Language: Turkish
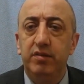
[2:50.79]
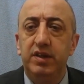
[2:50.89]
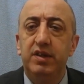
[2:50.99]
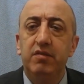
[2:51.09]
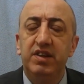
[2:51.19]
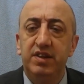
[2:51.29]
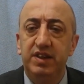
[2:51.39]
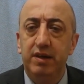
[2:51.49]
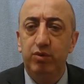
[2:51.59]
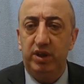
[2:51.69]
Biz
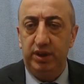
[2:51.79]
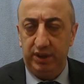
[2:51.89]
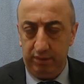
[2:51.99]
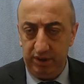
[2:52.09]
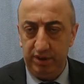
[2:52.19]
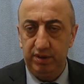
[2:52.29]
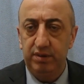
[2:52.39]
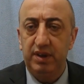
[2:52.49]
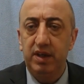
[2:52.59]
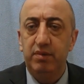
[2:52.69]
devletiz diyemiyorlar işte. Biz
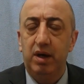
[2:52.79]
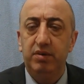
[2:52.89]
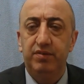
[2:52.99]
Tayyip abi